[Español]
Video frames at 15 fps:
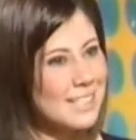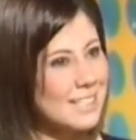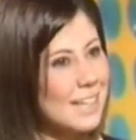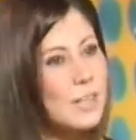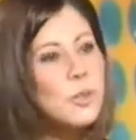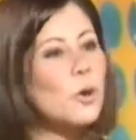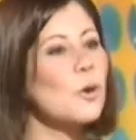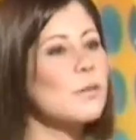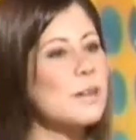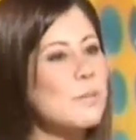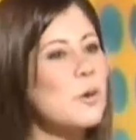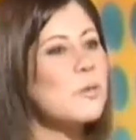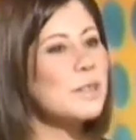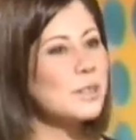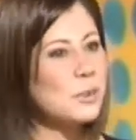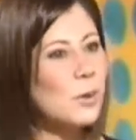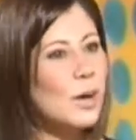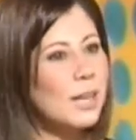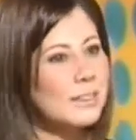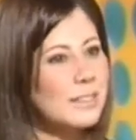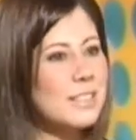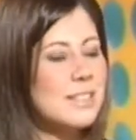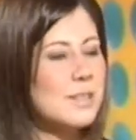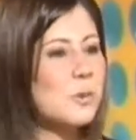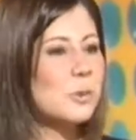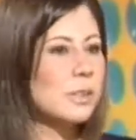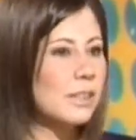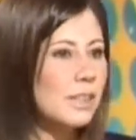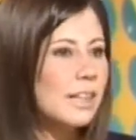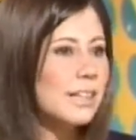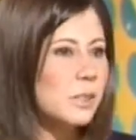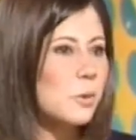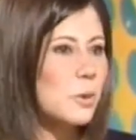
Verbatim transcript: Quizás no lo habíamos visto antes y esa es una de las